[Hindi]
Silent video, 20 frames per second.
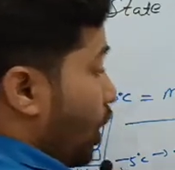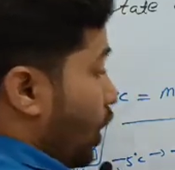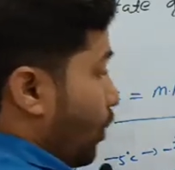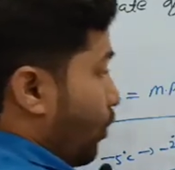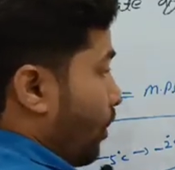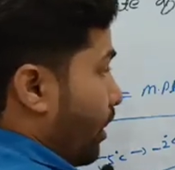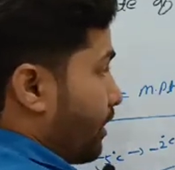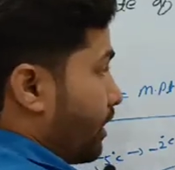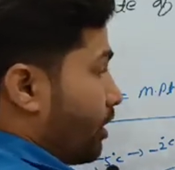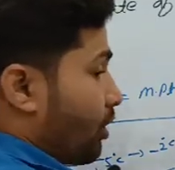
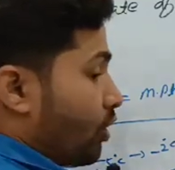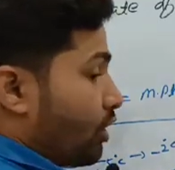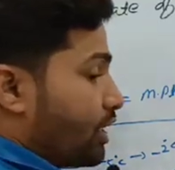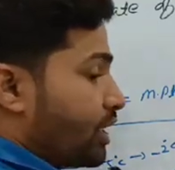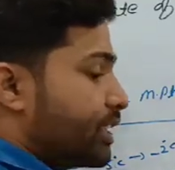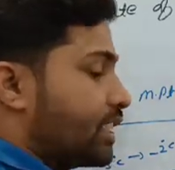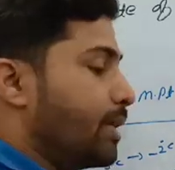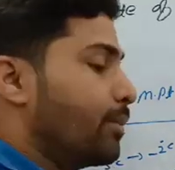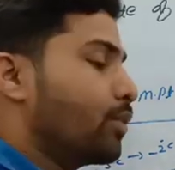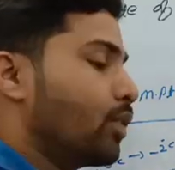और वाटर और
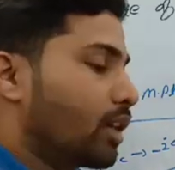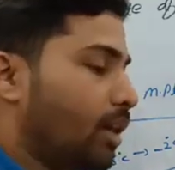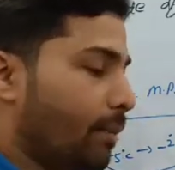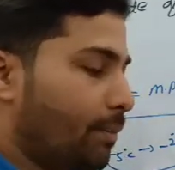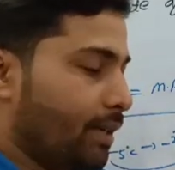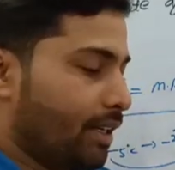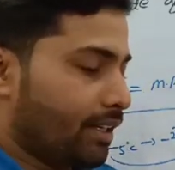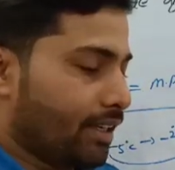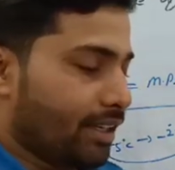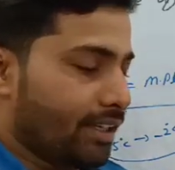स्टीम को
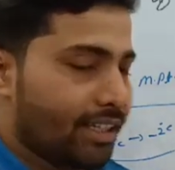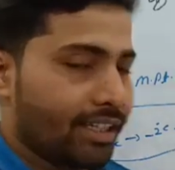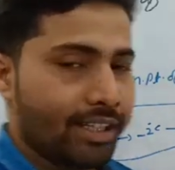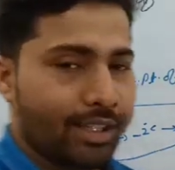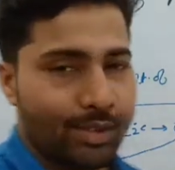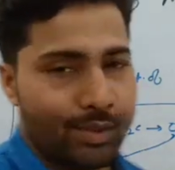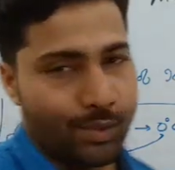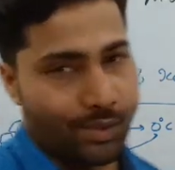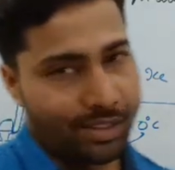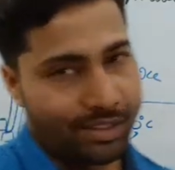कंपेयर करें
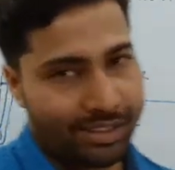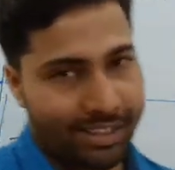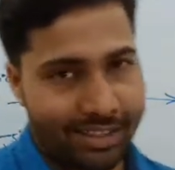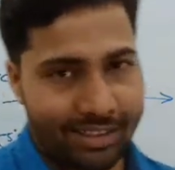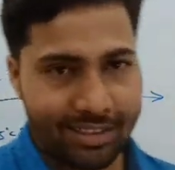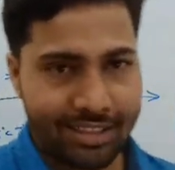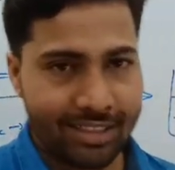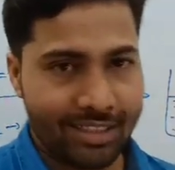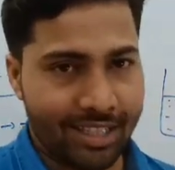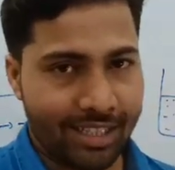तो
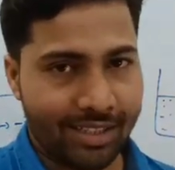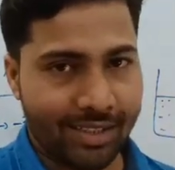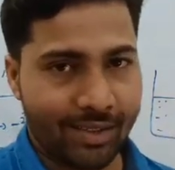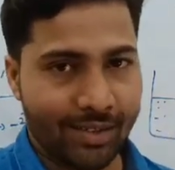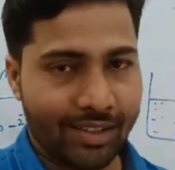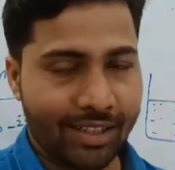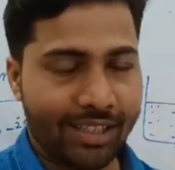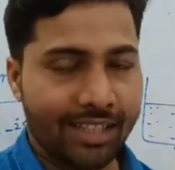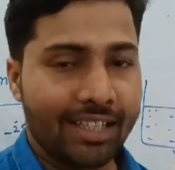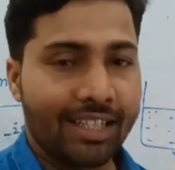किसकी एनर्जी ज़्यादा
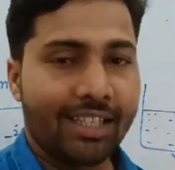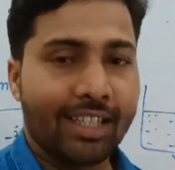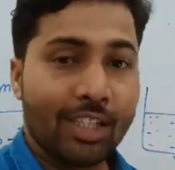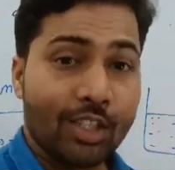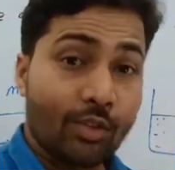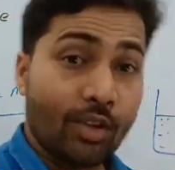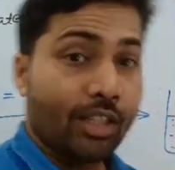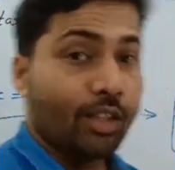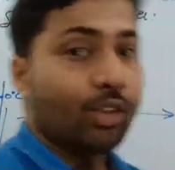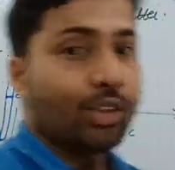होगी
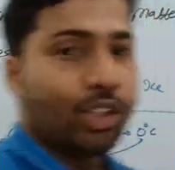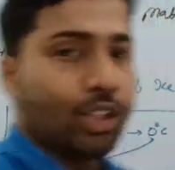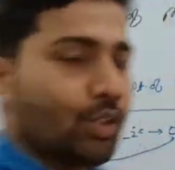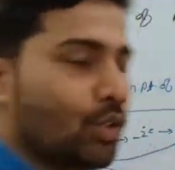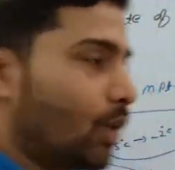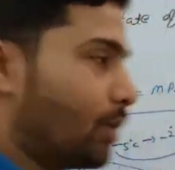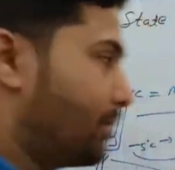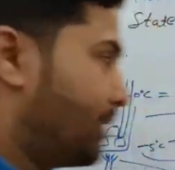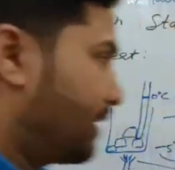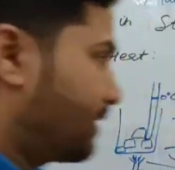तो आइए उस
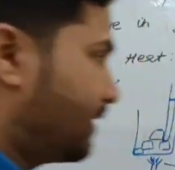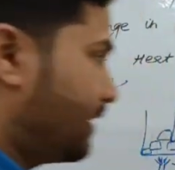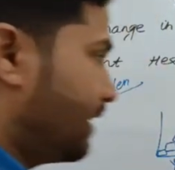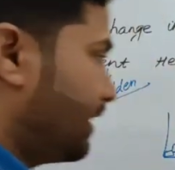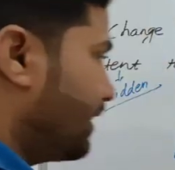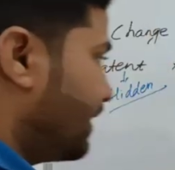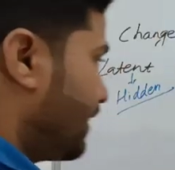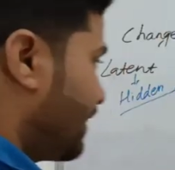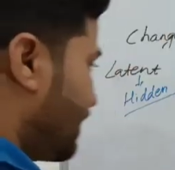चीज़ को हम देखते हैं